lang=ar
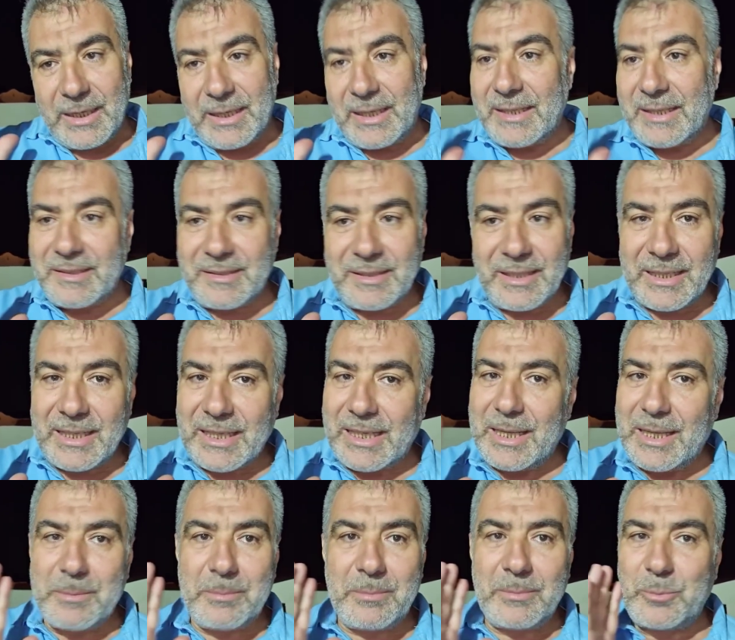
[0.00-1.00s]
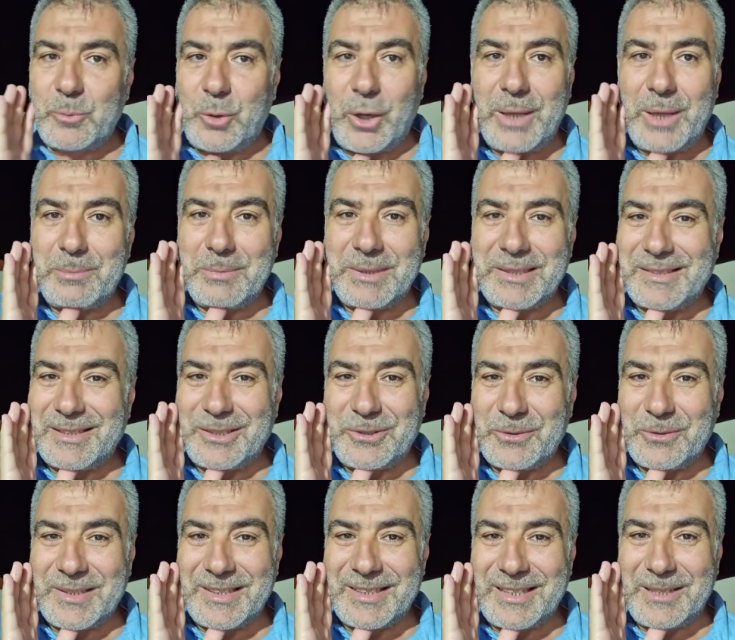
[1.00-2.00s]
ليس كلام محمد صلى
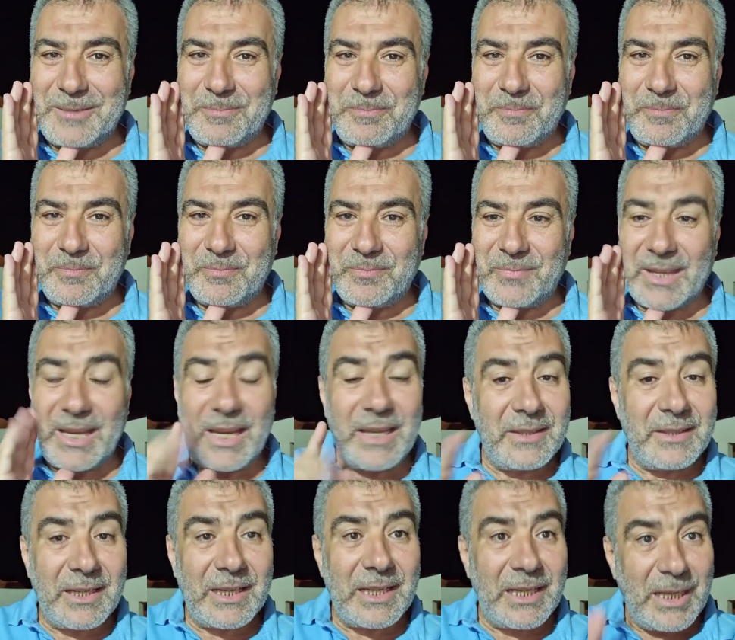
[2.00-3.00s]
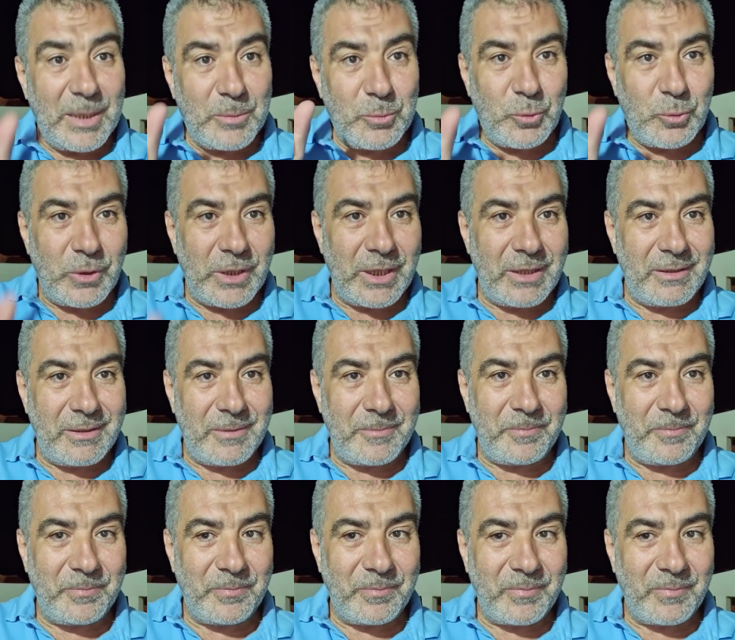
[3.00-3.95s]
الله عليه وسلم هذا كلام الله